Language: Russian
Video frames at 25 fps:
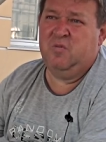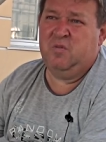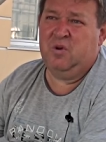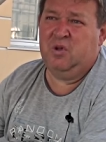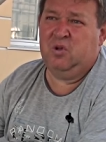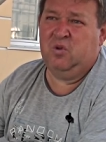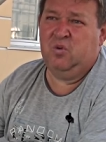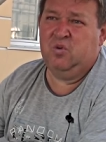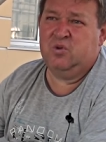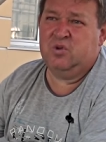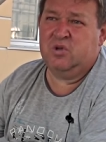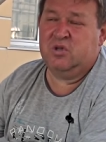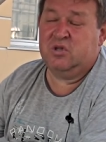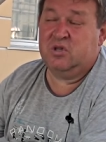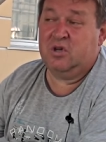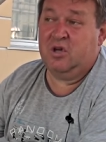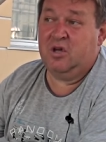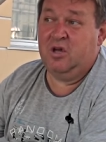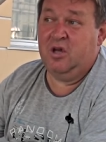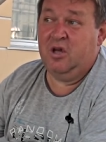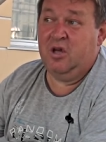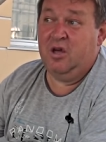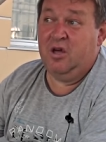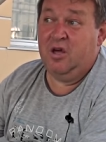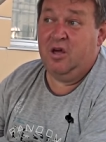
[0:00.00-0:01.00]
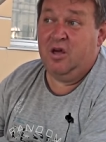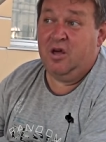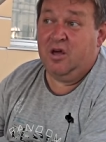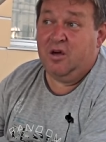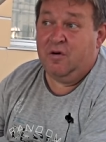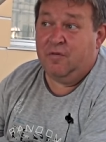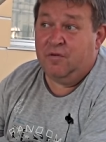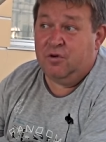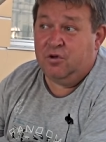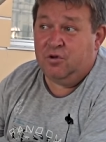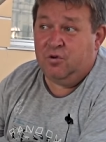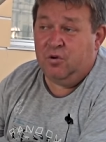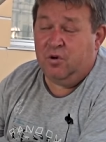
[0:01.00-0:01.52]
получится?
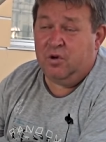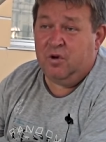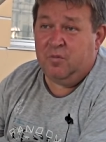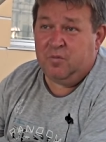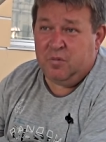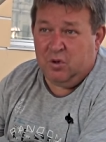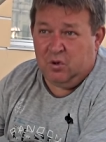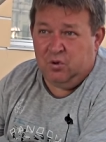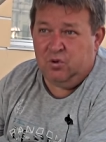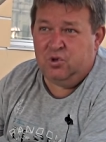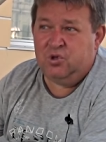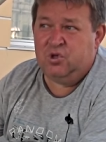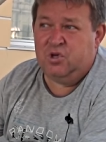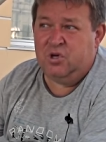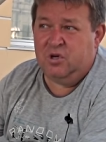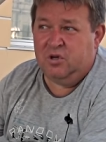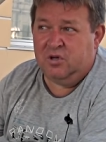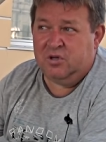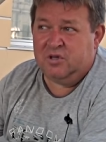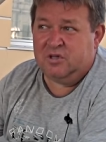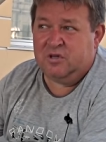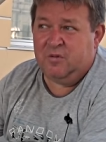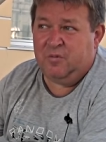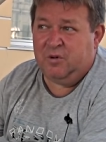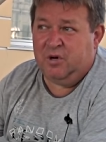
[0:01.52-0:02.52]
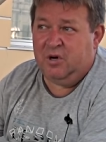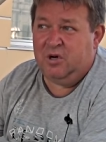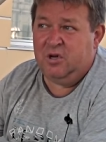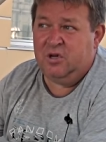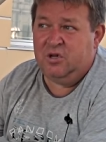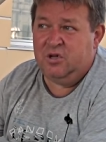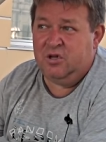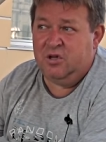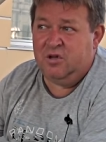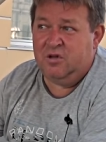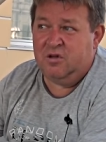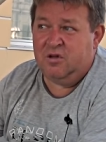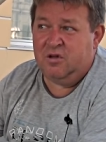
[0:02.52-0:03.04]
В итоге получилось, собрали
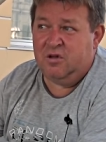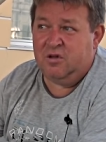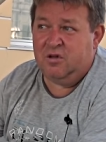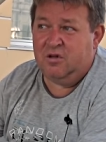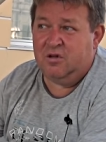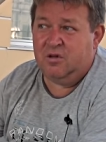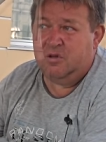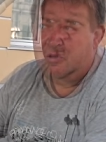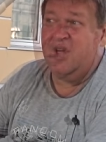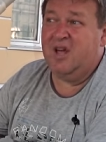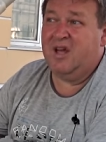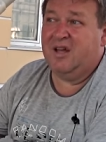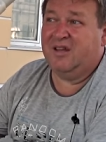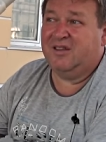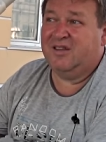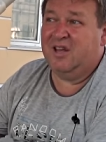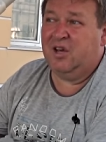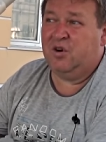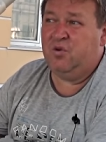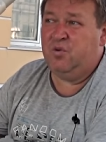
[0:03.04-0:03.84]
деньги. На